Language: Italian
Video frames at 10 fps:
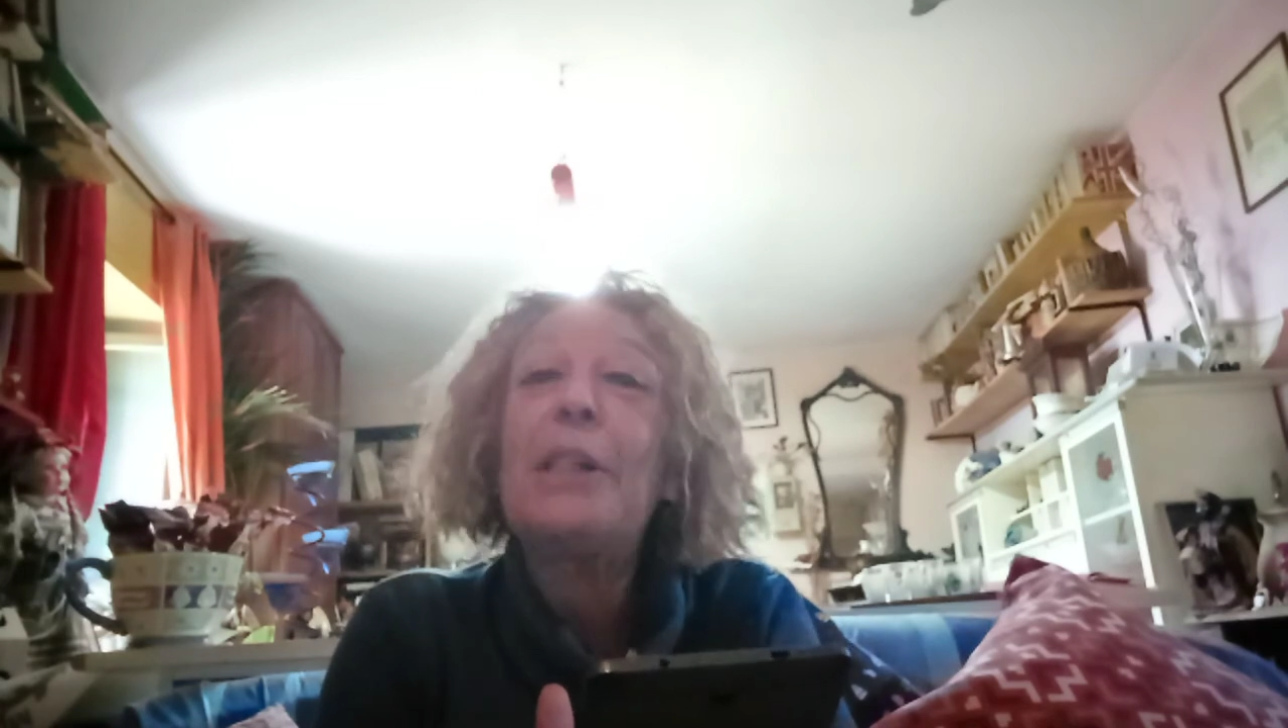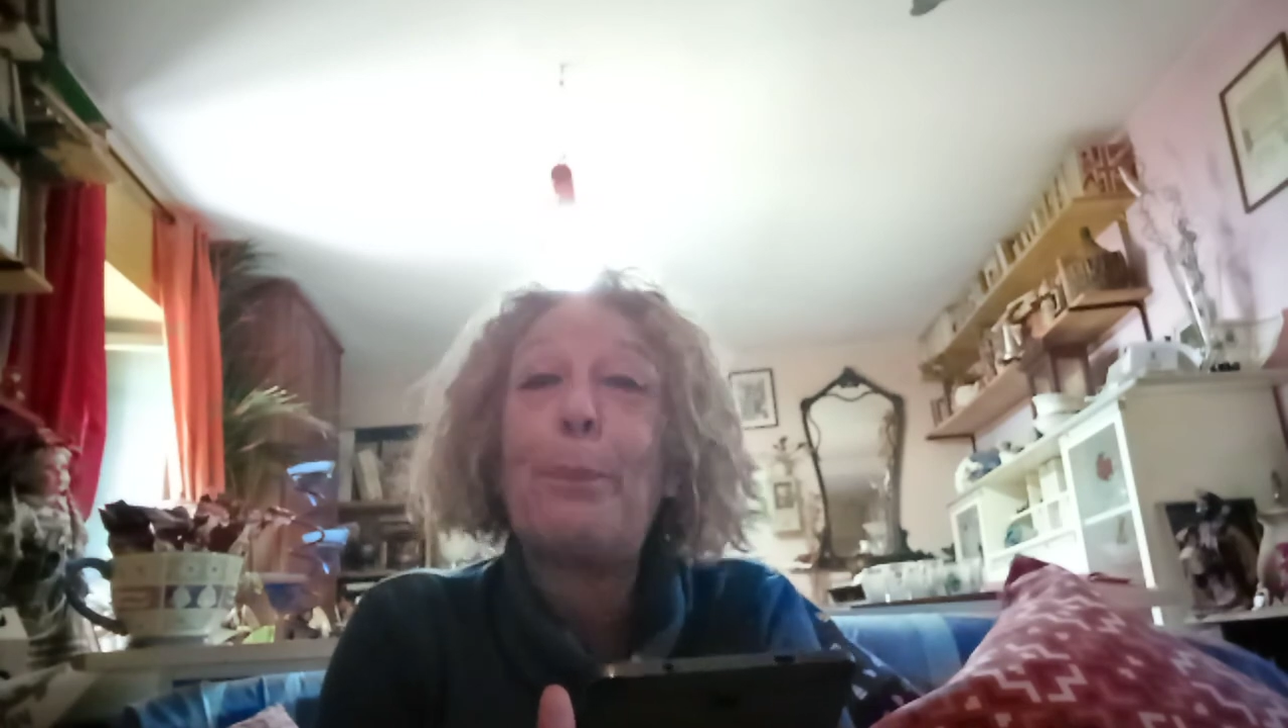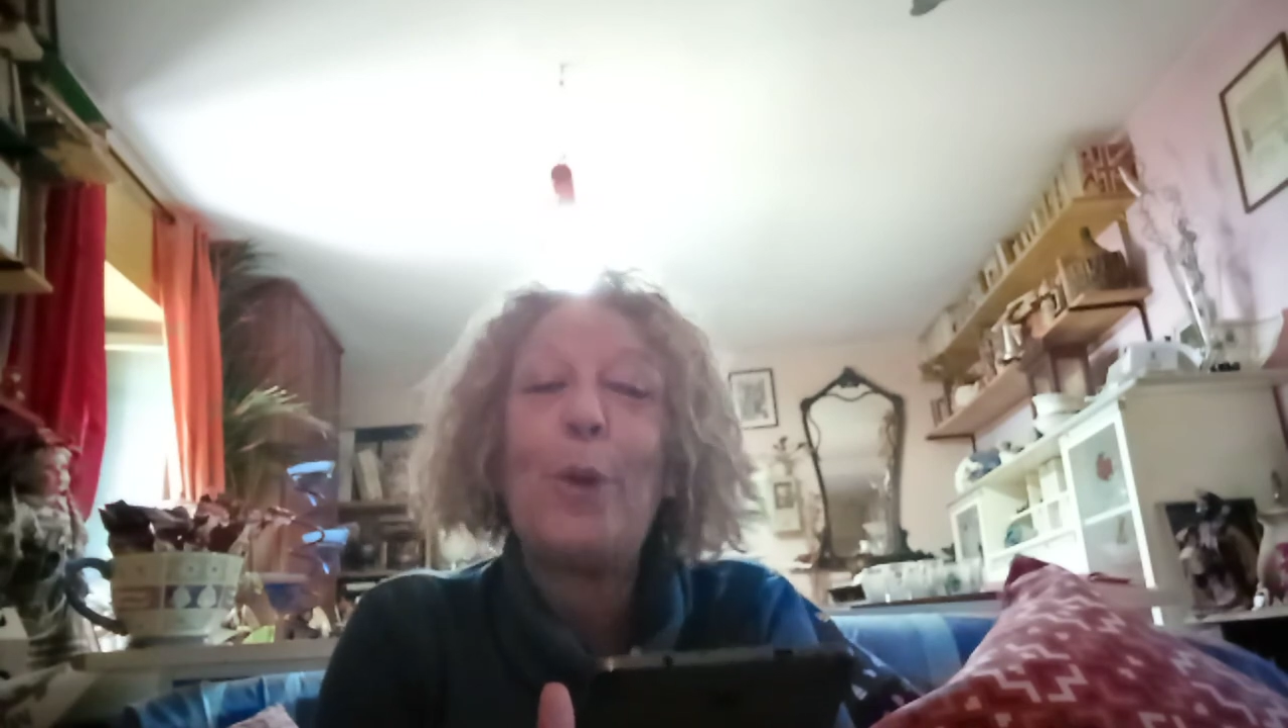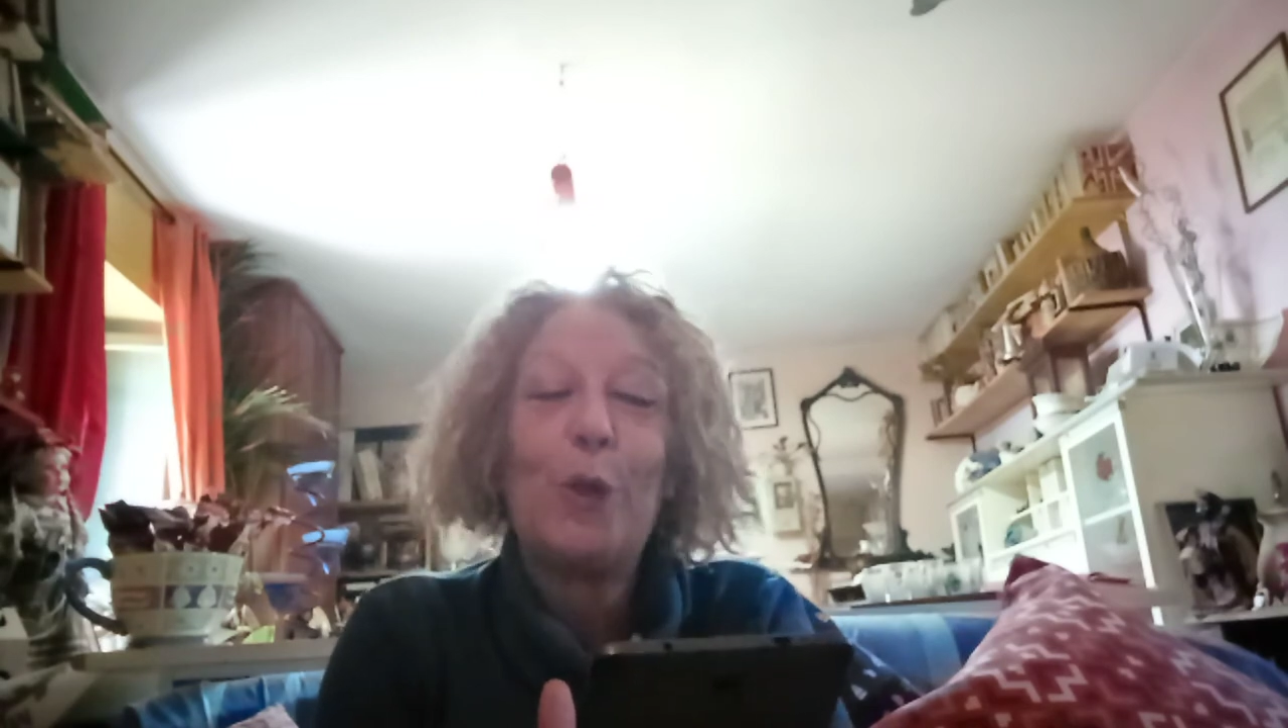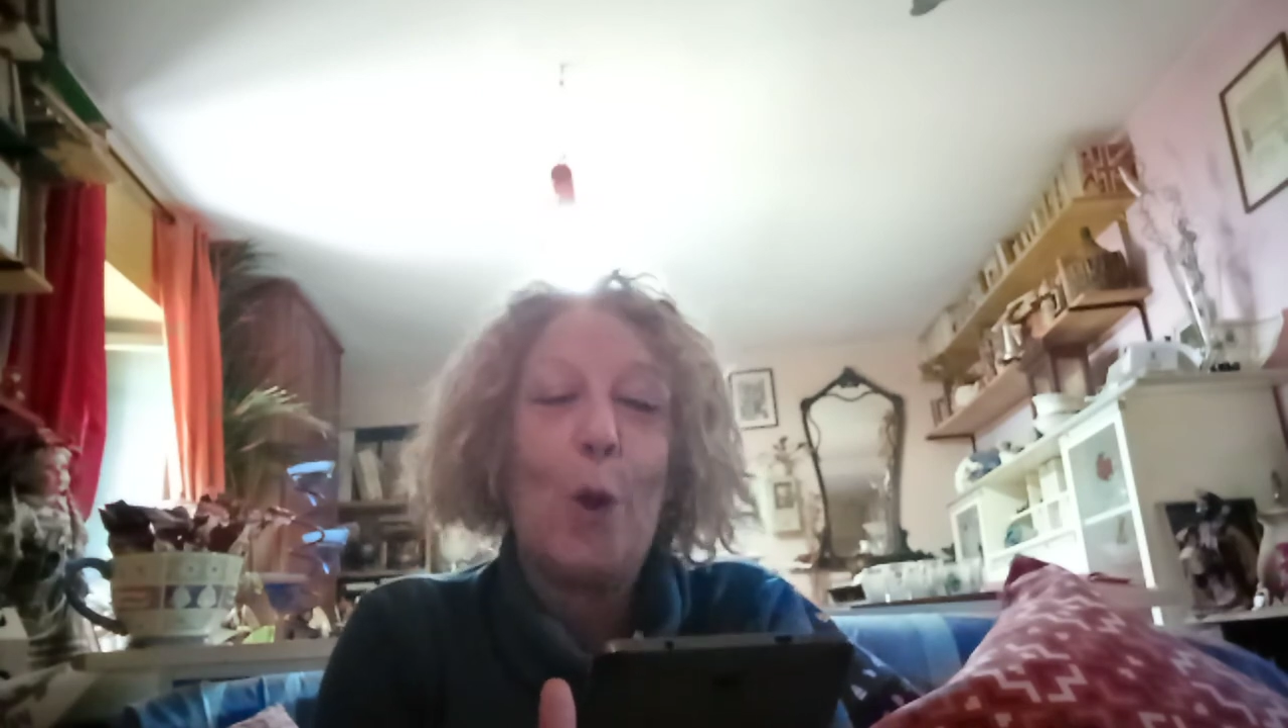
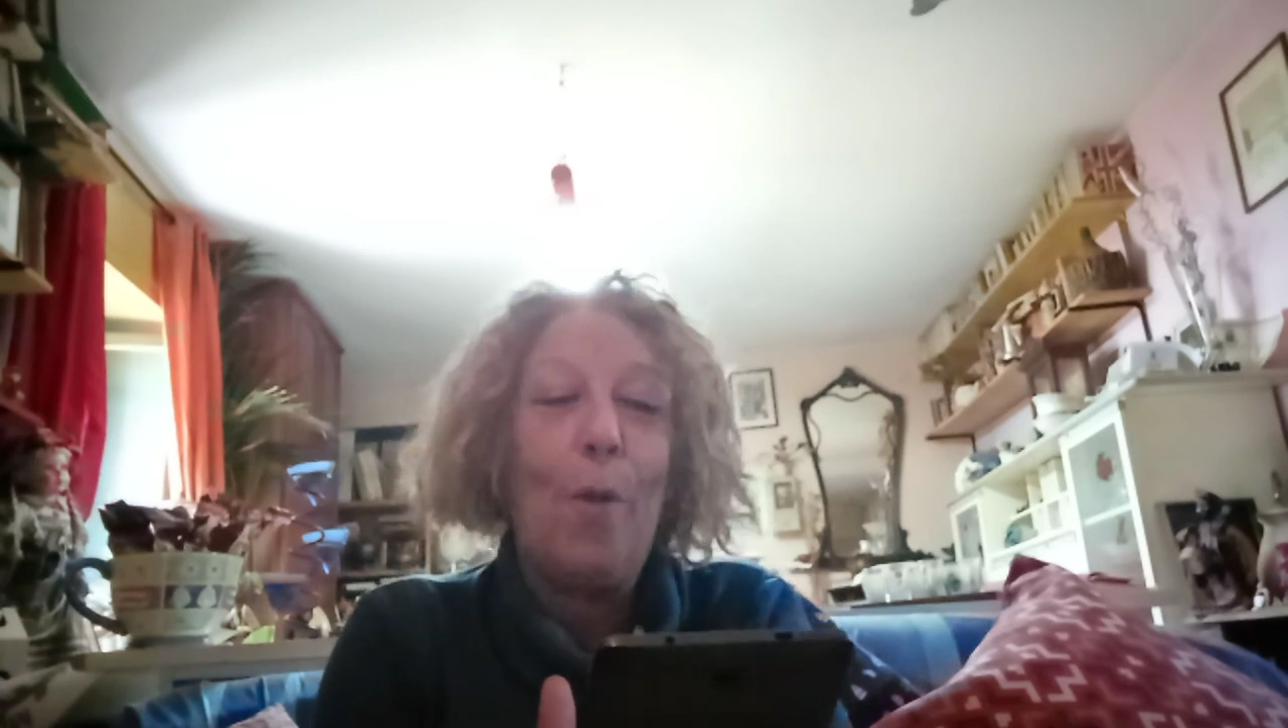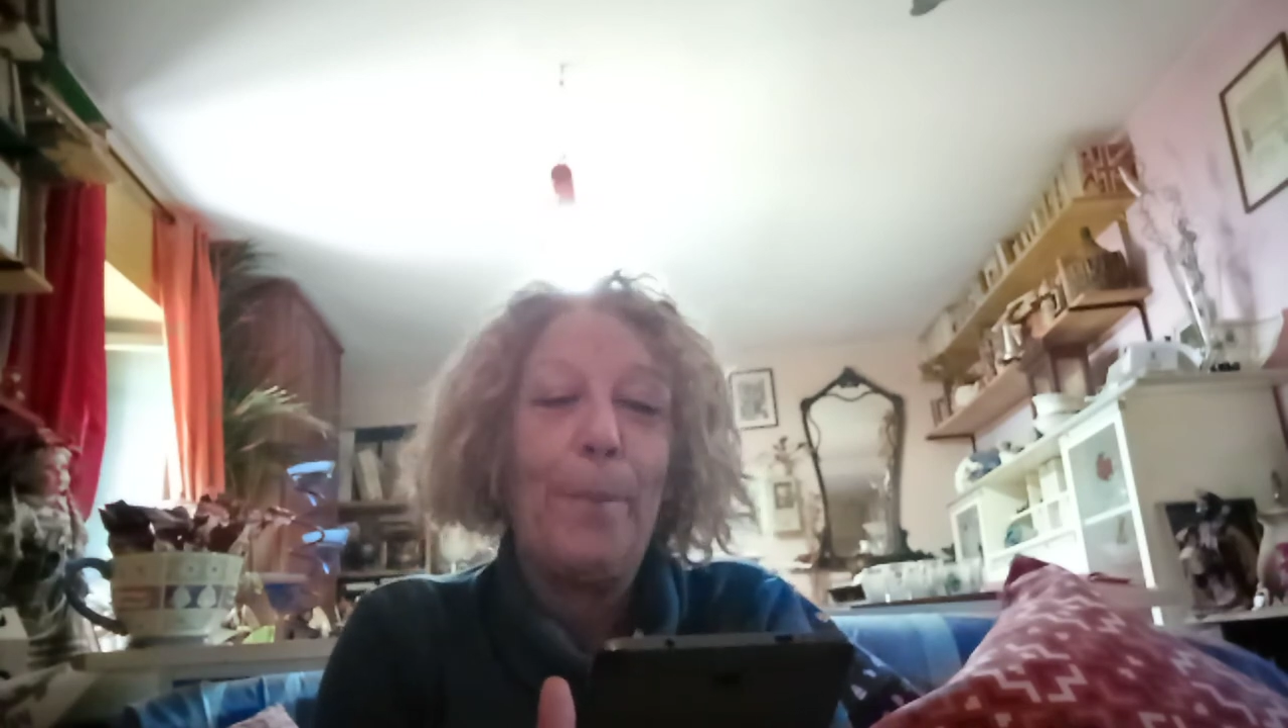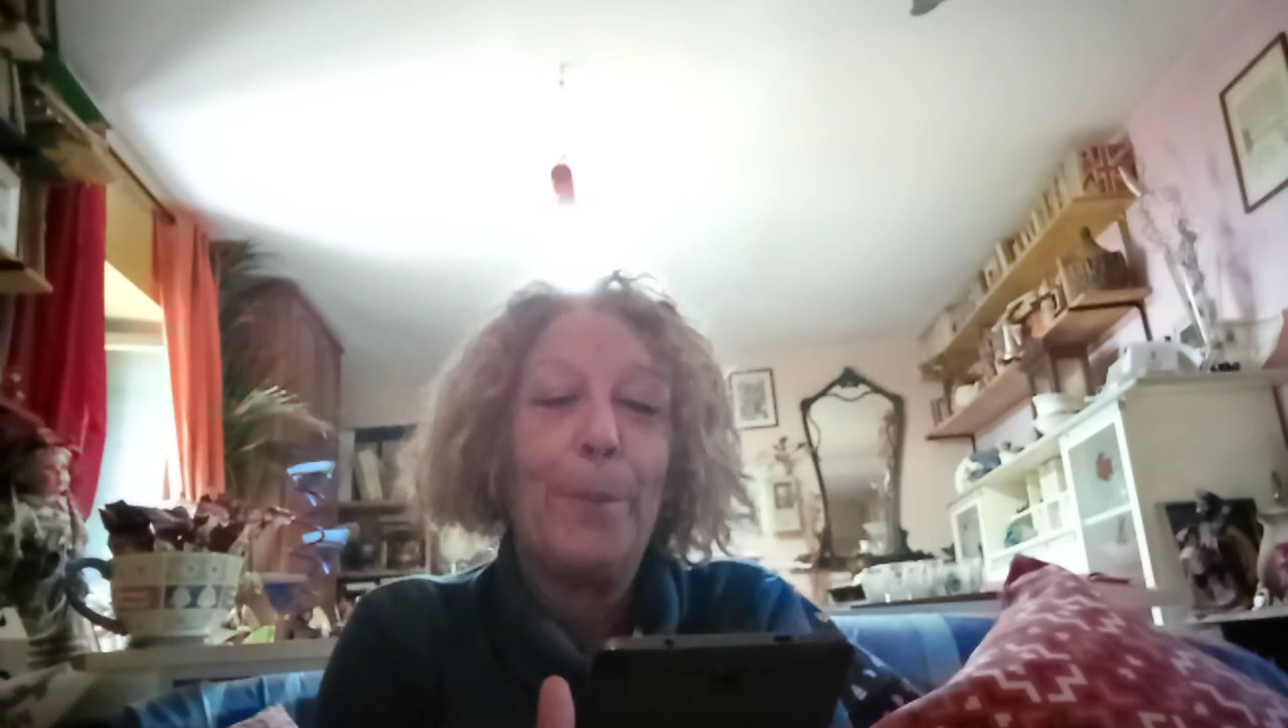sposò